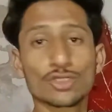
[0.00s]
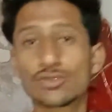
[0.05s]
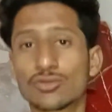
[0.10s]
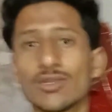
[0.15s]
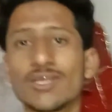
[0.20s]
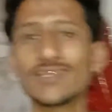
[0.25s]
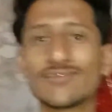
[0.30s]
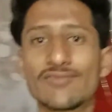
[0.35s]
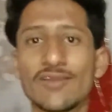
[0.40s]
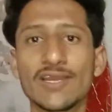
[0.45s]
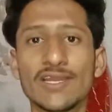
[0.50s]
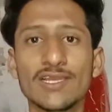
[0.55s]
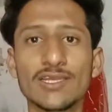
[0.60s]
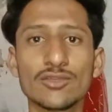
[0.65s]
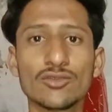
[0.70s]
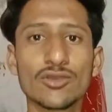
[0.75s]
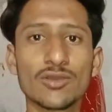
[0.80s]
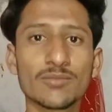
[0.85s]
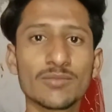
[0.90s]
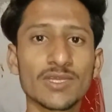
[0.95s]
तो भाई
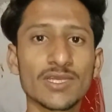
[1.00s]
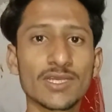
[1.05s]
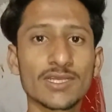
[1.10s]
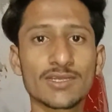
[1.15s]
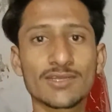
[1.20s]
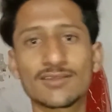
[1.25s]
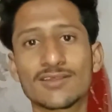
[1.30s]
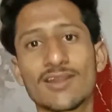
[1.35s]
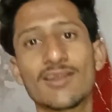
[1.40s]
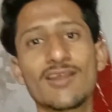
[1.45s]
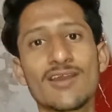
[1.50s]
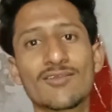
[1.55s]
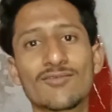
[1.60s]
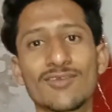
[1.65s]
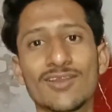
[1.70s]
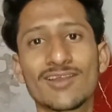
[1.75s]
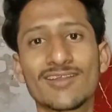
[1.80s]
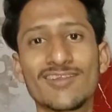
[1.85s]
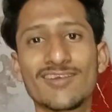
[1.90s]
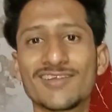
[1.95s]
फाइनली जो हमने खतरनाक
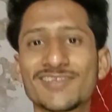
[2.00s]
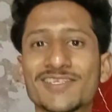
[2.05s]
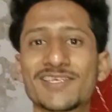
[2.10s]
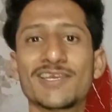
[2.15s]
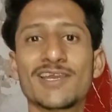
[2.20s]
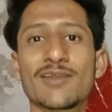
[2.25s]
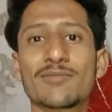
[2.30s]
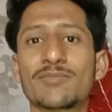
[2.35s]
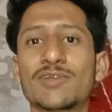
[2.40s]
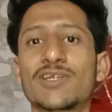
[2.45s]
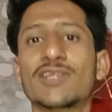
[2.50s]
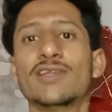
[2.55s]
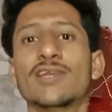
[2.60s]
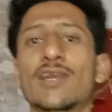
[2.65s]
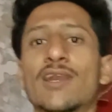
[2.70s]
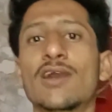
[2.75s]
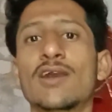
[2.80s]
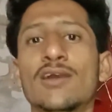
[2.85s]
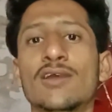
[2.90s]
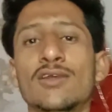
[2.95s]
वाला डांस किया हमने
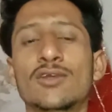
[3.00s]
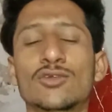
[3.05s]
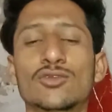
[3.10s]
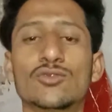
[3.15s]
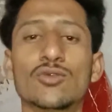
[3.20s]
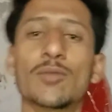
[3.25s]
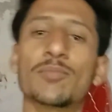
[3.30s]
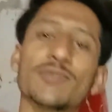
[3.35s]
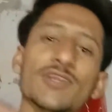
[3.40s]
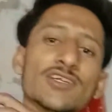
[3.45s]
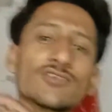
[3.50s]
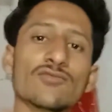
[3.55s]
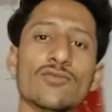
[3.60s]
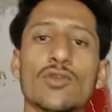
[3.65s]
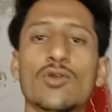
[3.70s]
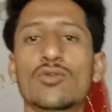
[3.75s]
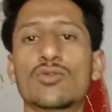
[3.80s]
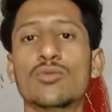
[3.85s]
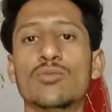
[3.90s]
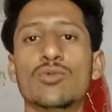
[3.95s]
देखा तो आपने इस
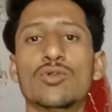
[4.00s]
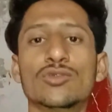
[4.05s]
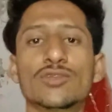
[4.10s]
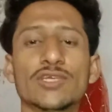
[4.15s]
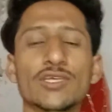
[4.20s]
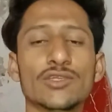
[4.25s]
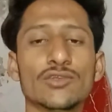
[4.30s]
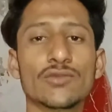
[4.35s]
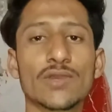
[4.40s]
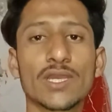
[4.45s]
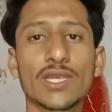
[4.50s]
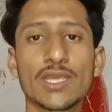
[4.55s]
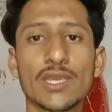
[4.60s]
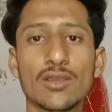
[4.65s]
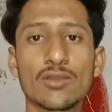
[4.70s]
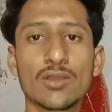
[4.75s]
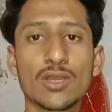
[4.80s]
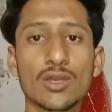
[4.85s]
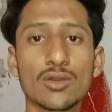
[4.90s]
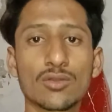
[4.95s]
ब्लॉग को बहुत ही इन्जॉय
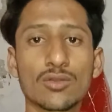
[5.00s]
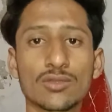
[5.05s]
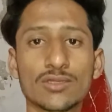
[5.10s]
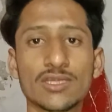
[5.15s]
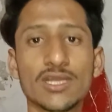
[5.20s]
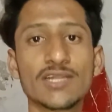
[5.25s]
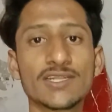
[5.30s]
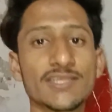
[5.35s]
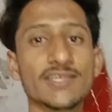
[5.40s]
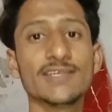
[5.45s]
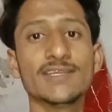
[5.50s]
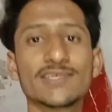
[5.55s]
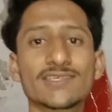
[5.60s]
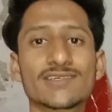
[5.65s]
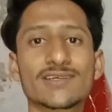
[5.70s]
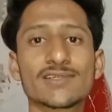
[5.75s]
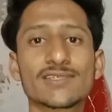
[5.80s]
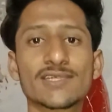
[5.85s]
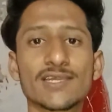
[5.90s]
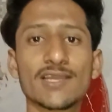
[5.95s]
किया होगा और थर्टी
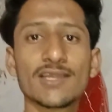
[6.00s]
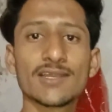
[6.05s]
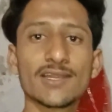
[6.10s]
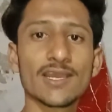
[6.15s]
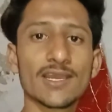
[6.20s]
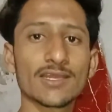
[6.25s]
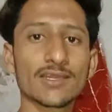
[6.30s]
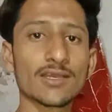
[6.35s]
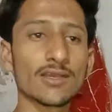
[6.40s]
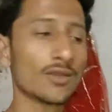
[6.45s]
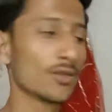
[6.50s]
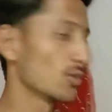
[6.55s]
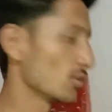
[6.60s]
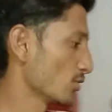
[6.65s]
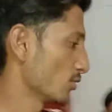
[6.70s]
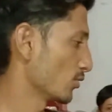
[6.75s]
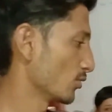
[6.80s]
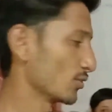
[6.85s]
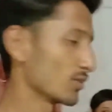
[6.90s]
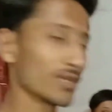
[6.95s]
डेज का चैलेंज आया था
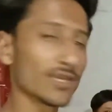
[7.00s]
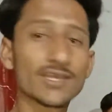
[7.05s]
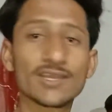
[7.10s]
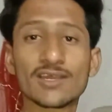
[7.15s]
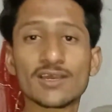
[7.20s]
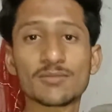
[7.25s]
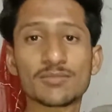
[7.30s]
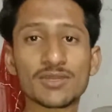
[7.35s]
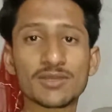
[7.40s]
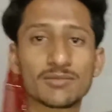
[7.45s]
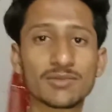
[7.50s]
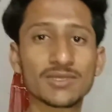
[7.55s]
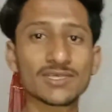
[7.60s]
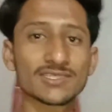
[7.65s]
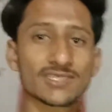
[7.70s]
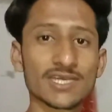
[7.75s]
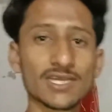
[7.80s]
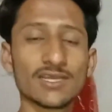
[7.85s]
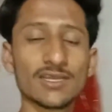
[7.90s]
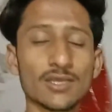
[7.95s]
और ये रहा अपना
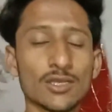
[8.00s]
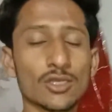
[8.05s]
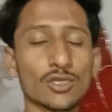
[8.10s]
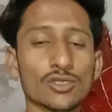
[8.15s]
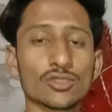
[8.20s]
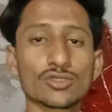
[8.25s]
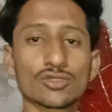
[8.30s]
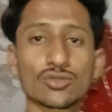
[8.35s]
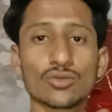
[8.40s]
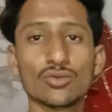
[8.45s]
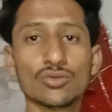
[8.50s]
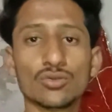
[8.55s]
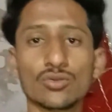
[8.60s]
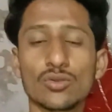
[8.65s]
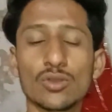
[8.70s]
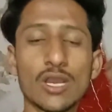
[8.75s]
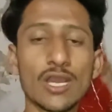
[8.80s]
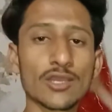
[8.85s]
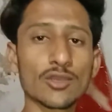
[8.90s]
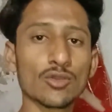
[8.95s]
भाई साहब सो
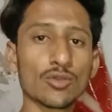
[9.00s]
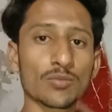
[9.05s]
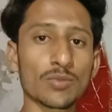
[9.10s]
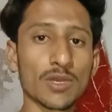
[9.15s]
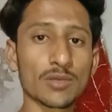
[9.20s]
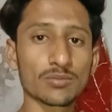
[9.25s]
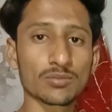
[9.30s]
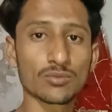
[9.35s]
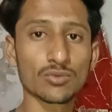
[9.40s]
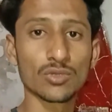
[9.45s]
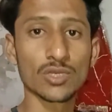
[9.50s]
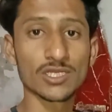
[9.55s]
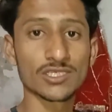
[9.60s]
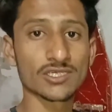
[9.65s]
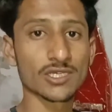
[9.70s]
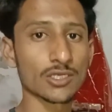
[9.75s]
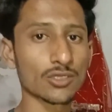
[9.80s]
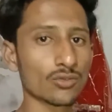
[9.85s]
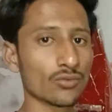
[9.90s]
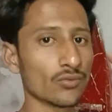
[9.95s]
आई होप आपको
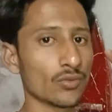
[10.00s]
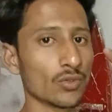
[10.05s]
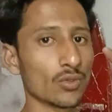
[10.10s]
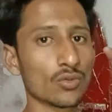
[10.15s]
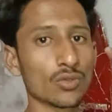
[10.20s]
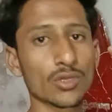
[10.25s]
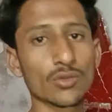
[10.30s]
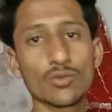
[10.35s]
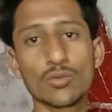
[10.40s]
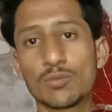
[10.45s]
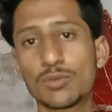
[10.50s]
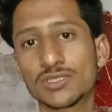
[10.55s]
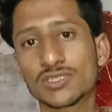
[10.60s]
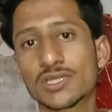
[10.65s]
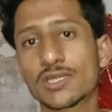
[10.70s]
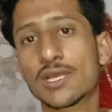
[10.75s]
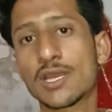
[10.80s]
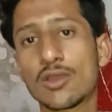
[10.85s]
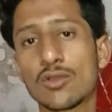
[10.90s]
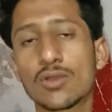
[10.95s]
आज का जो ब्लॉग है वो
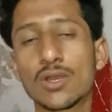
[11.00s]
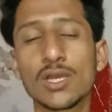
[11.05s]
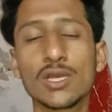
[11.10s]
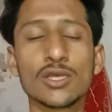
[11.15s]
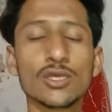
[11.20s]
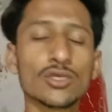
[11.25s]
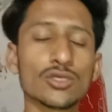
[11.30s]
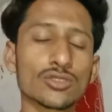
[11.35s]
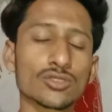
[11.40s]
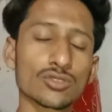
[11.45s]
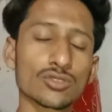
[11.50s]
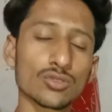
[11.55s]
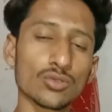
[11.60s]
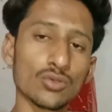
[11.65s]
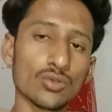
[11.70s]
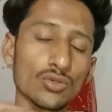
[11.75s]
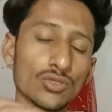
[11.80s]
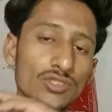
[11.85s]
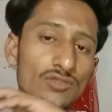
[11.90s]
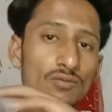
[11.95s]
पसंद आया होगा
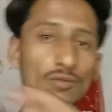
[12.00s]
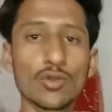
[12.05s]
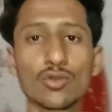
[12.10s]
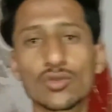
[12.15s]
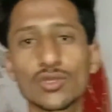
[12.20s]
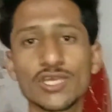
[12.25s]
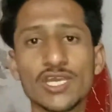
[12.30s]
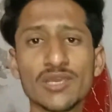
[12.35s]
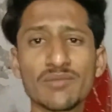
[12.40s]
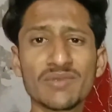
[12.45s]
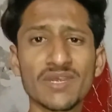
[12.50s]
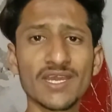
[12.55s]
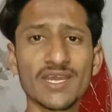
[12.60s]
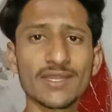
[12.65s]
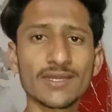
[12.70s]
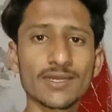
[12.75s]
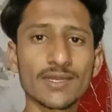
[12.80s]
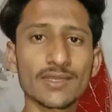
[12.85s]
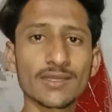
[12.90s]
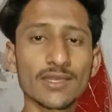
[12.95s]
तो इस ब्लॉग को यहीं पे
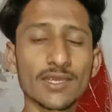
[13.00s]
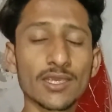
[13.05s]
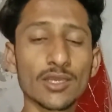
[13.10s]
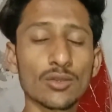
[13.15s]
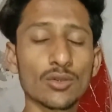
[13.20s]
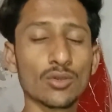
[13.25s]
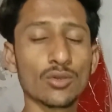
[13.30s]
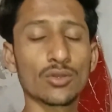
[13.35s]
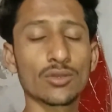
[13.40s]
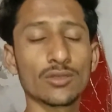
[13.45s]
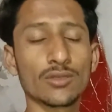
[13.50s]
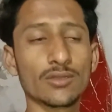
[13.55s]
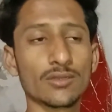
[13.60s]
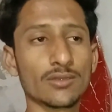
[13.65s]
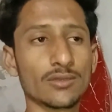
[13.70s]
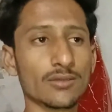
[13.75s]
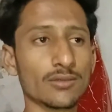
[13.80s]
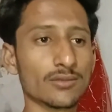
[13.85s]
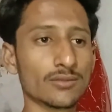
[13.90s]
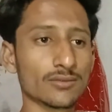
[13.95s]
एंड करते हैं और
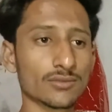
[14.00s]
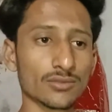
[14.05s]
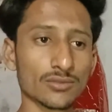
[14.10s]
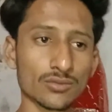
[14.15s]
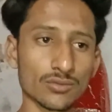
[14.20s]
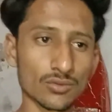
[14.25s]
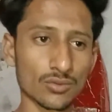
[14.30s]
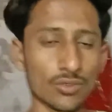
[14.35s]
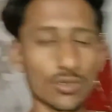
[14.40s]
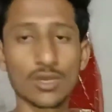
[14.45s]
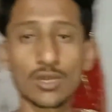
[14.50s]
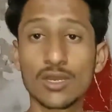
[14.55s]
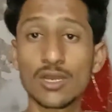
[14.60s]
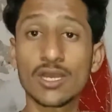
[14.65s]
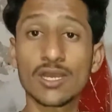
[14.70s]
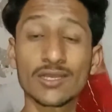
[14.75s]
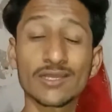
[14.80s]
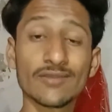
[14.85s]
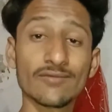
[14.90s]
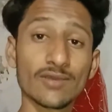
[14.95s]
uh, और
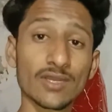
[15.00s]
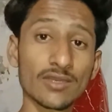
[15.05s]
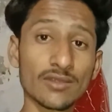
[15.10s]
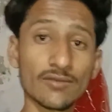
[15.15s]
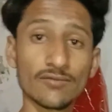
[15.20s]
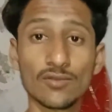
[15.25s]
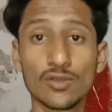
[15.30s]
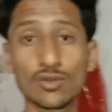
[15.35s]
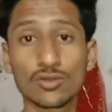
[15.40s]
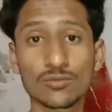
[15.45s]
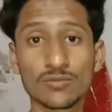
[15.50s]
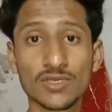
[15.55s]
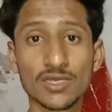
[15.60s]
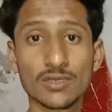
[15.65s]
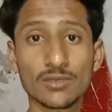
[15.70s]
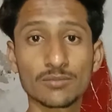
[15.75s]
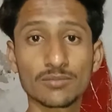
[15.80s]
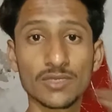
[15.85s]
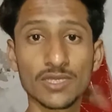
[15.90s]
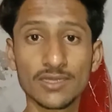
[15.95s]
आगे वाले ब्लॉग में
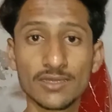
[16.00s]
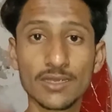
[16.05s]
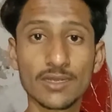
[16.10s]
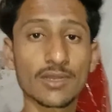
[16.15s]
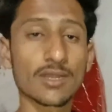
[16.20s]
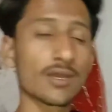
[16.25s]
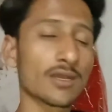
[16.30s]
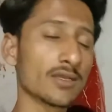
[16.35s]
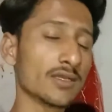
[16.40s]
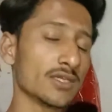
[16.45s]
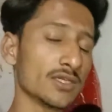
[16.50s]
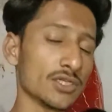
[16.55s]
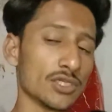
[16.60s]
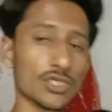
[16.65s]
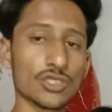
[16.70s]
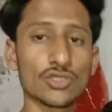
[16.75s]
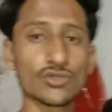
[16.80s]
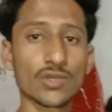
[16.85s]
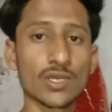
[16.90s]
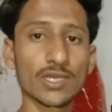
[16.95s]
आपने देखना
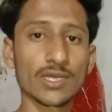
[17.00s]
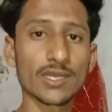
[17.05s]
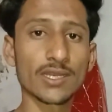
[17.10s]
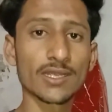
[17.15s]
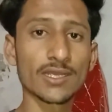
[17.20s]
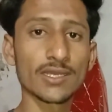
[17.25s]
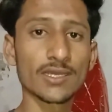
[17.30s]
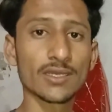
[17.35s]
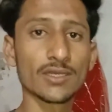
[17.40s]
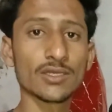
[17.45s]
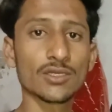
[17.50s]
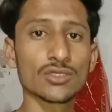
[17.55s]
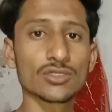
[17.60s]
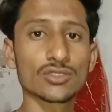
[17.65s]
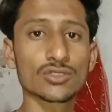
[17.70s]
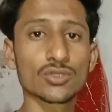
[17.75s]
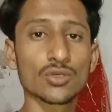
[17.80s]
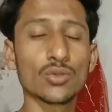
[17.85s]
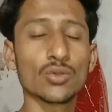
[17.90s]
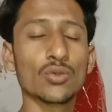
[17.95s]
इन्जॉय करेंगे
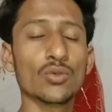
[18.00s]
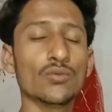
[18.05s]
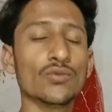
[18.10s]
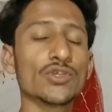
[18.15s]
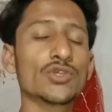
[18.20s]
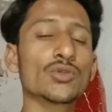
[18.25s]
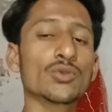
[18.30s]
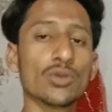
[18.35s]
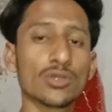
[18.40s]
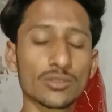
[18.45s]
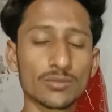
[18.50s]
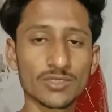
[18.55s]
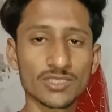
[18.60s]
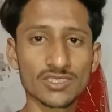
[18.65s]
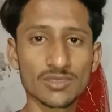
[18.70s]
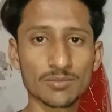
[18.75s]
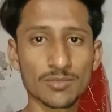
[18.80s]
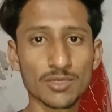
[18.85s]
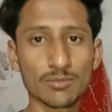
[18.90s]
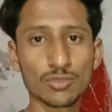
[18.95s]
तो विश यू ऑल द
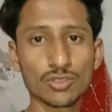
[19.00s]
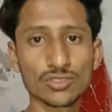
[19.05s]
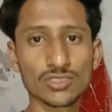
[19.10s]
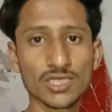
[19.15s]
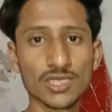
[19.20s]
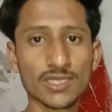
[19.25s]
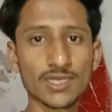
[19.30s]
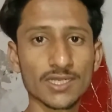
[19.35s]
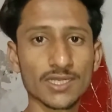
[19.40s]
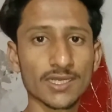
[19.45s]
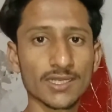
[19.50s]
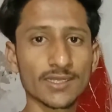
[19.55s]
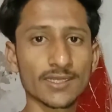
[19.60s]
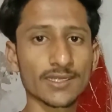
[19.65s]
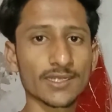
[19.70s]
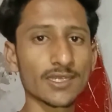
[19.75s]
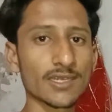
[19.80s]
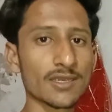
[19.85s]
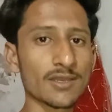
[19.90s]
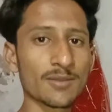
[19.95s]
बेस्ट अपना बहुत ज़्यादा ख्याल
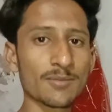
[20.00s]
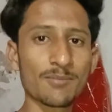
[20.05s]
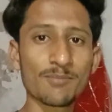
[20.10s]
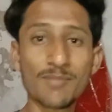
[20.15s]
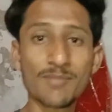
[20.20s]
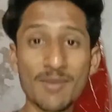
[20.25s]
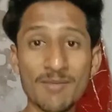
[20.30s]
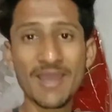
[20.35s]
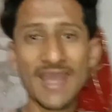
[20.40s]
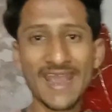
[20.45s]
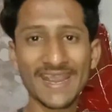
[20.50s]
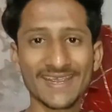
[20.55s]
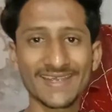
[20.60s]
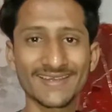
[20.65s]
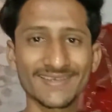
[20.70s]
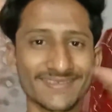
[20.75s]
रखिए बाय बाय